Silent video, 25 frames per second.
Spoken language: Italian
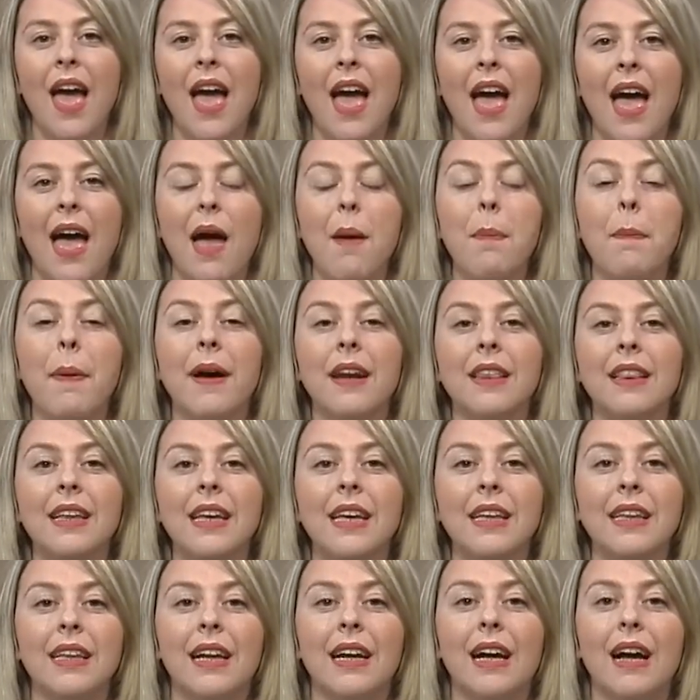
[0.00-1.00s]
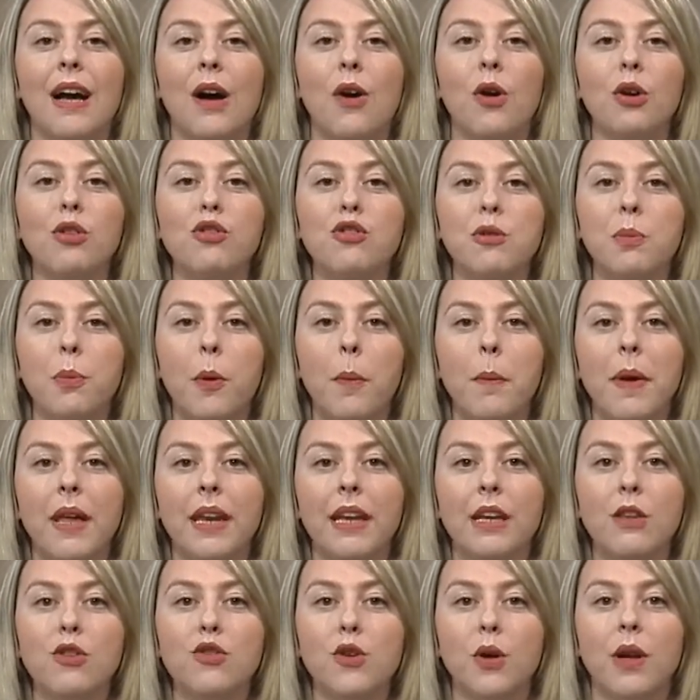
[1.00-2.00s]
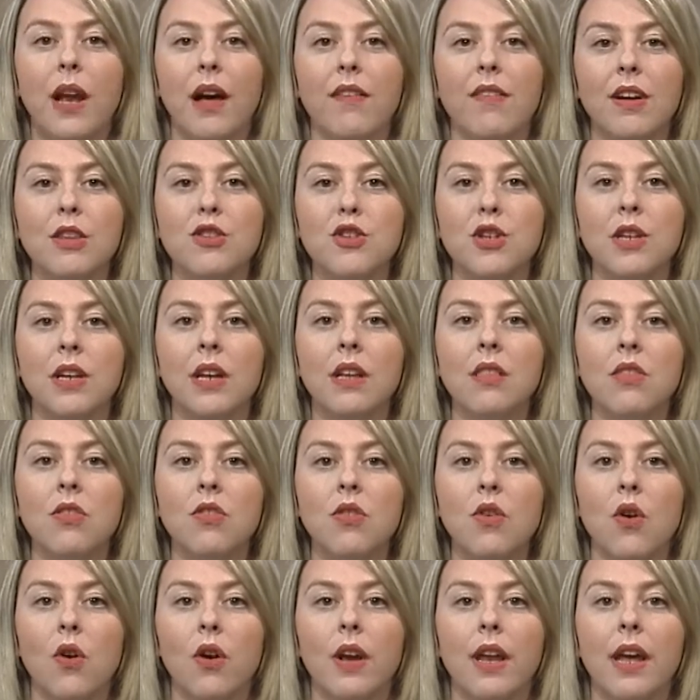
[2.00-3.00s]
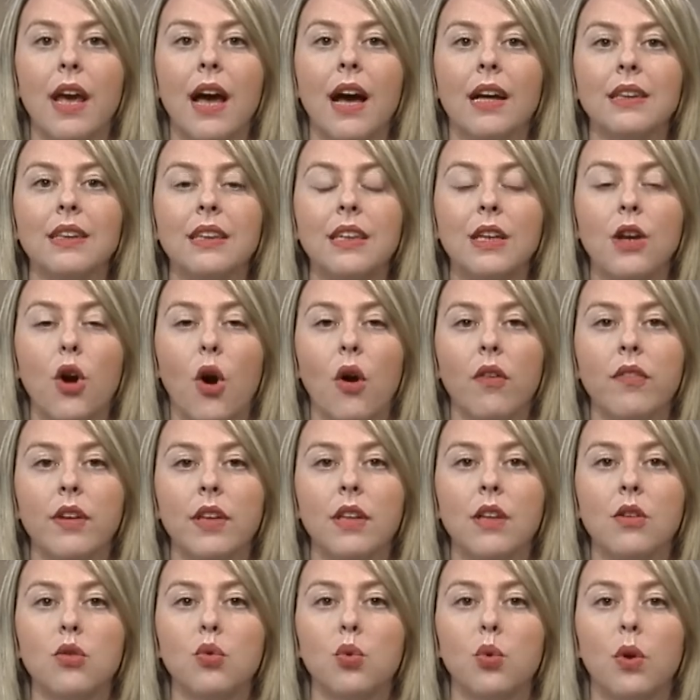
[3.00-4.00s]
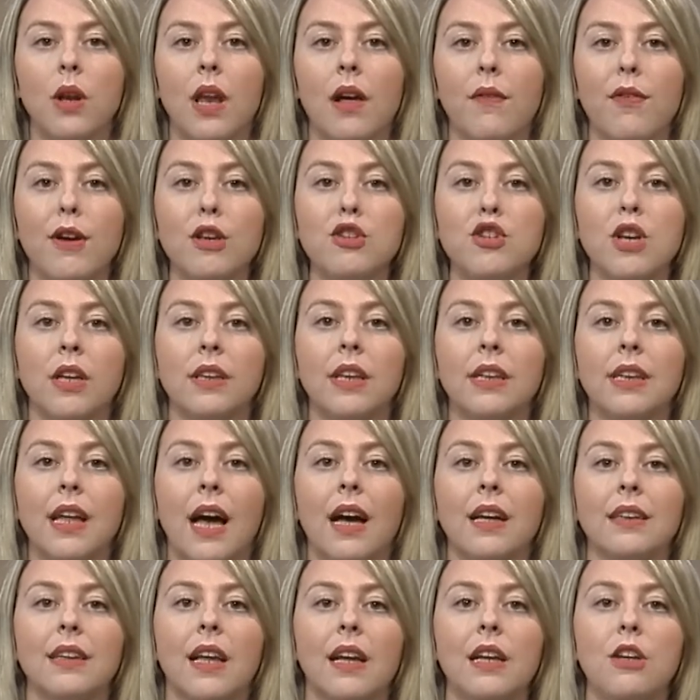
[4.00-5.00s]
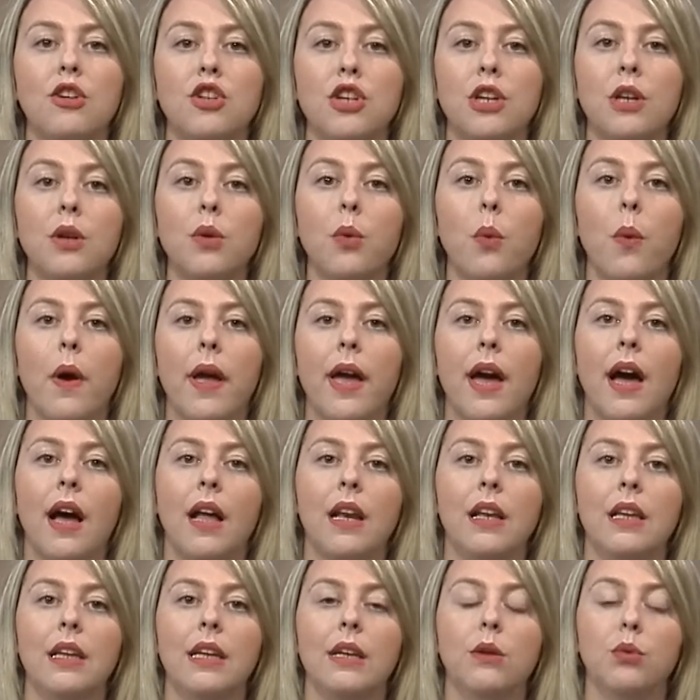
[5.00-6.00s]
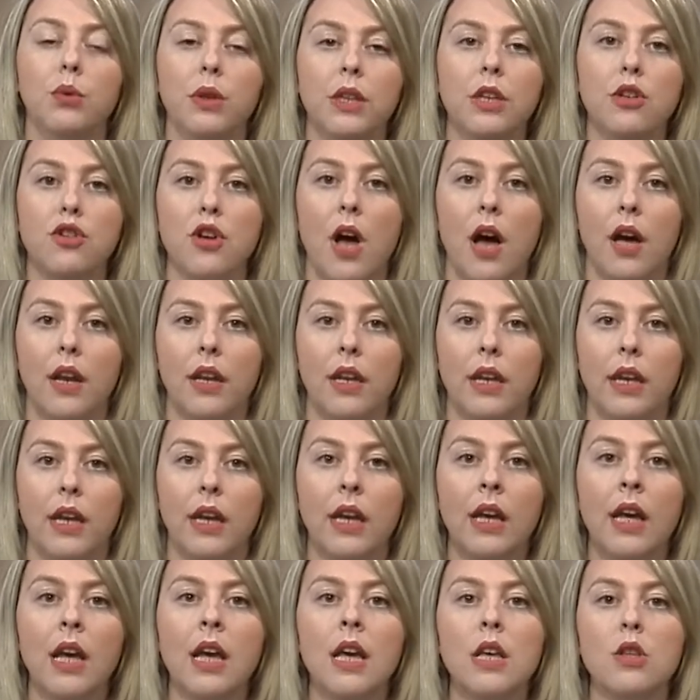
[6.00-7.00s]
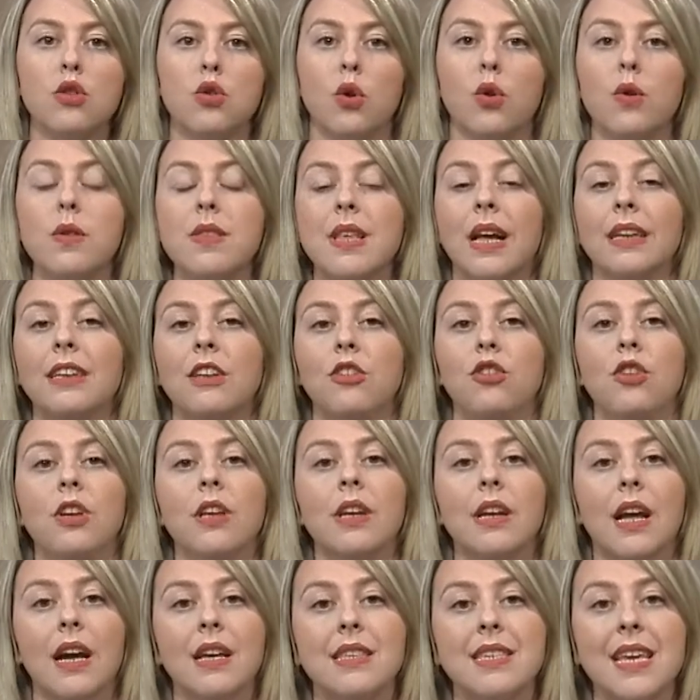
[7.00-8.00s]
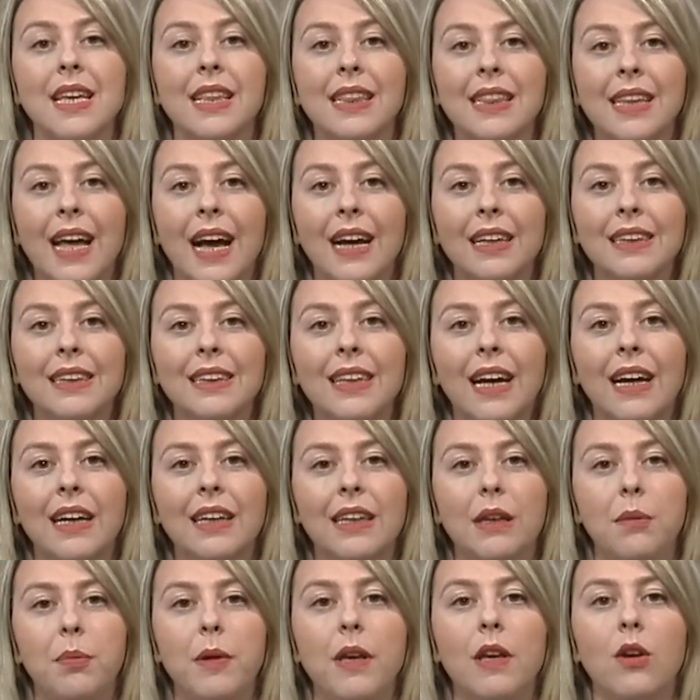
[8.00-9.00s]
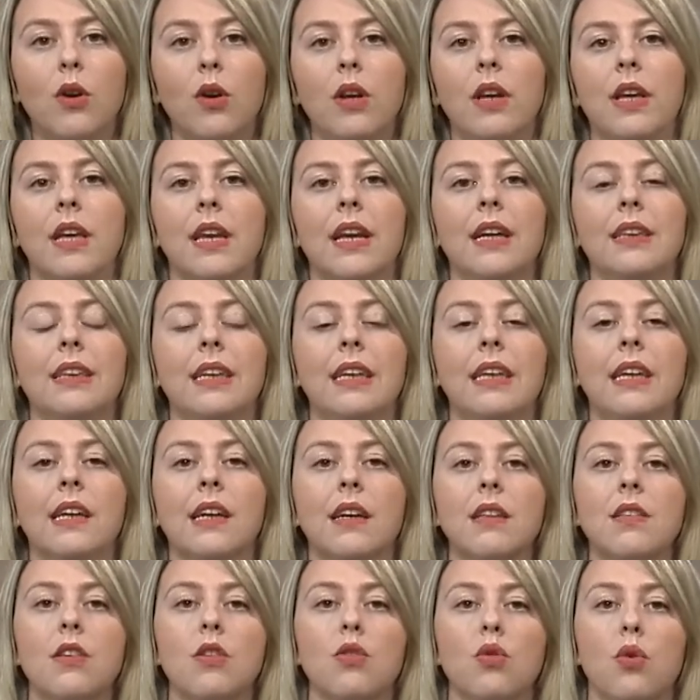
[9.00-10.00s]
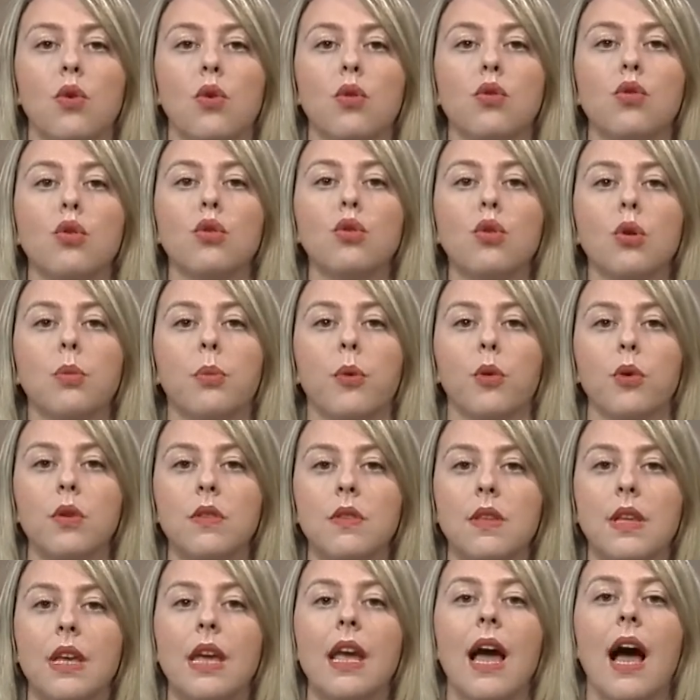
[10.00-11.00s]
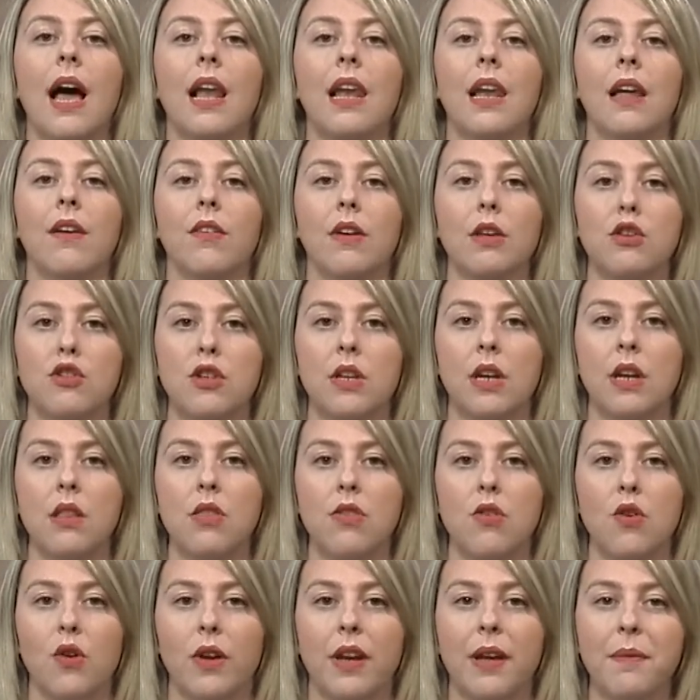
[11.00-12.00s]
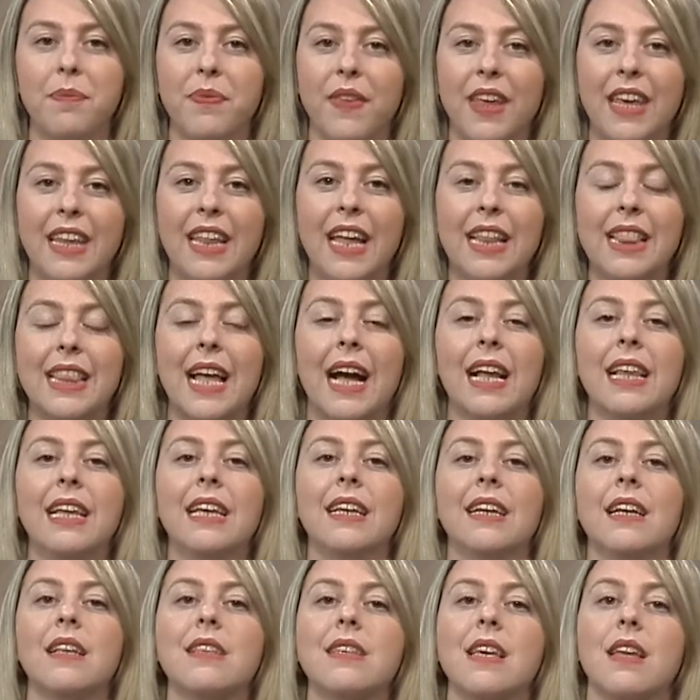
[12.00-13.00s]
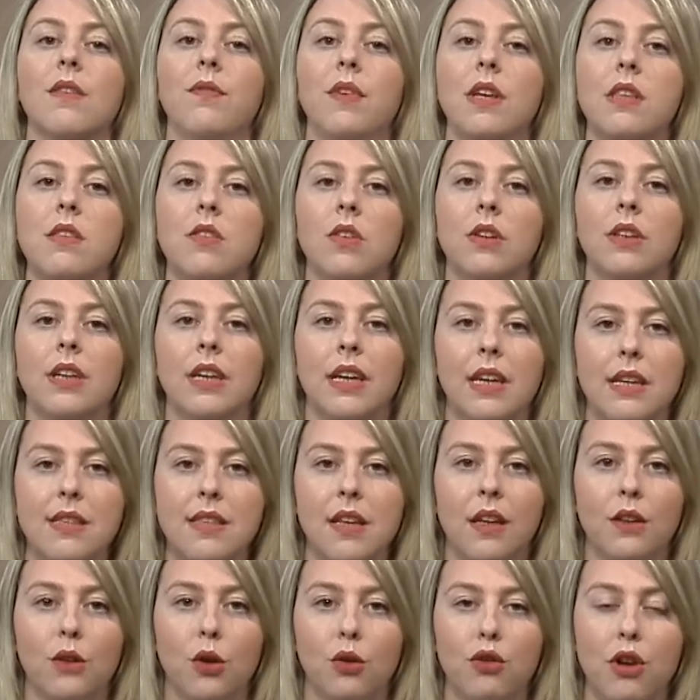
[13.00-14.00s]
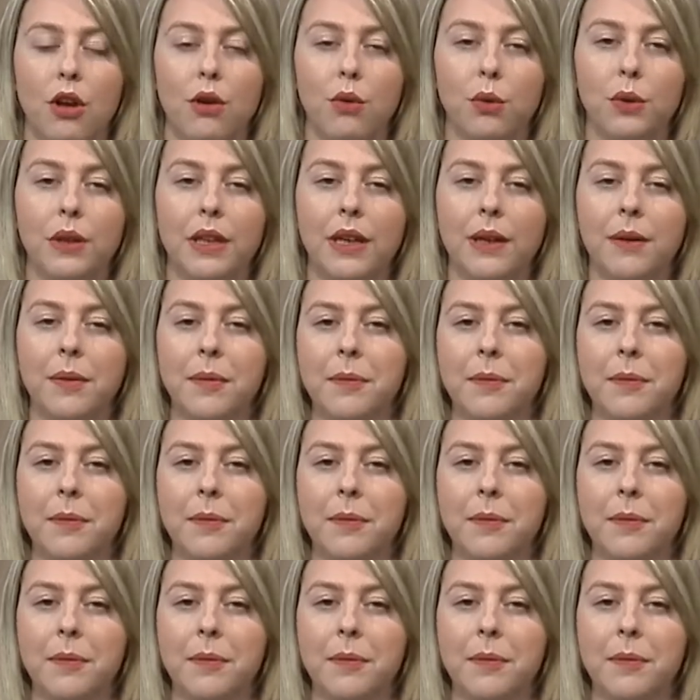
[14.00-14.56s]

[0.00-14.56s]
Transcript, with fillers: È partita oggi pomeriggio la vaccinazione anti-Covid sulla fascia d'età dai 5 agli 11 anni. Sono stati circa 70 i piccoli reatini che si sono sottoposti alla vaccinazione. I dettagli nel servizio di Cristian Dio ci aiuti.